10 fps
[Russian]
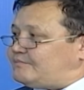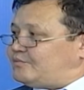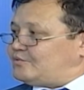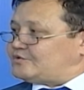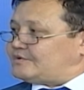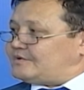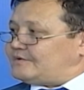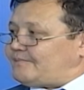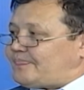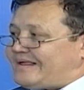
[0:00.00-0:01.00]
под
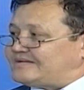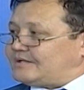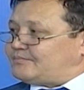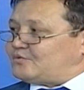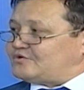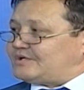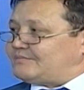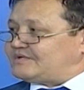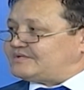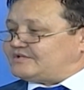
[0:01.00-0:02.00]

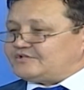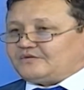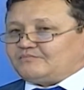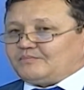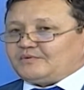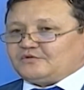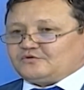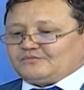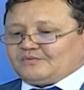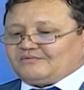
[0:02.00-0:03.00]
запросами, значит, мы
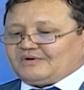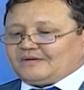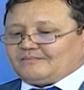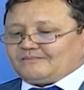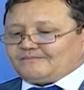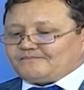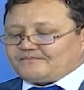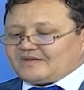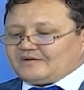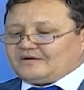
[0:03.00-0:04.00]
подразумеваем
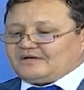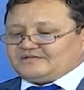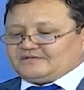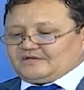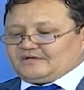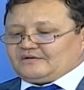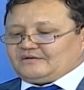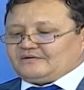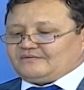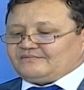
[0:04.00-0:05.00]

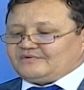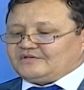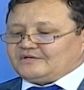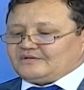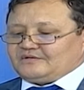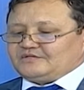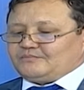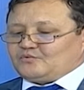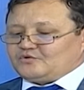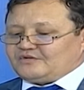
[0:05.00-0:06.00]
разные э, виды
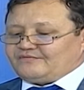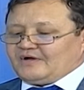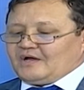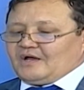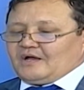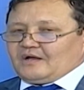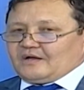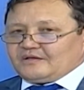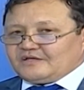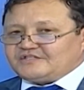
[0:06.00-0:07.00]
запросов.
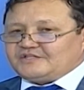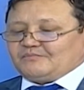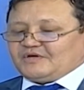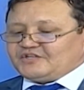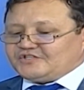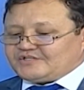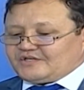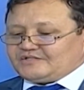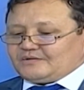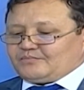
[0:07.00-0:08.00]
Есть
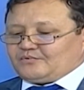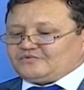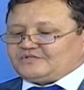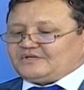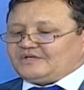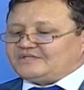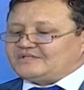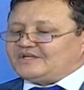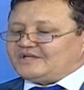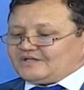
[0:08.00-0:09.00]
тематические запросы,
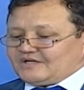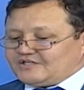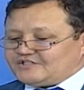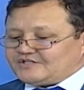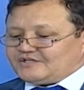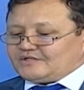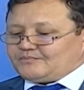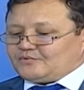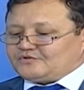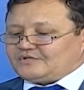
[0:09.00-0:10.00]
есть генеалогические
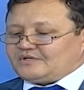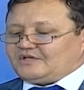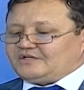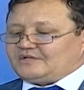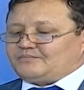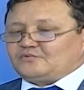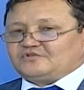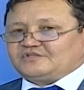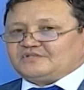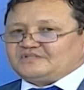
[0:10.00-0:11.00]
запросы и
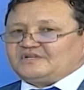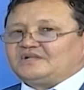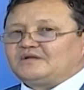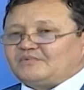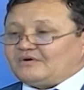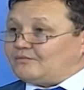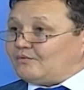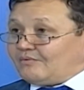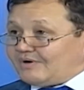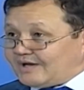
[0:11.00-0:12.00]
запросы
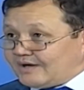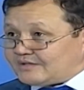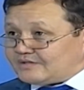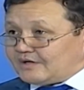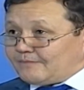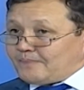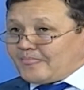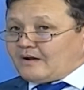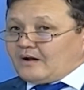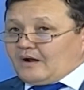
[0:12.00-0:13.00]
социально-правового характера.
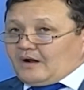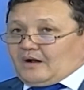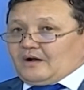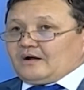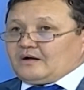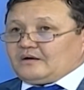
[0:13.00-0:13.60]
А,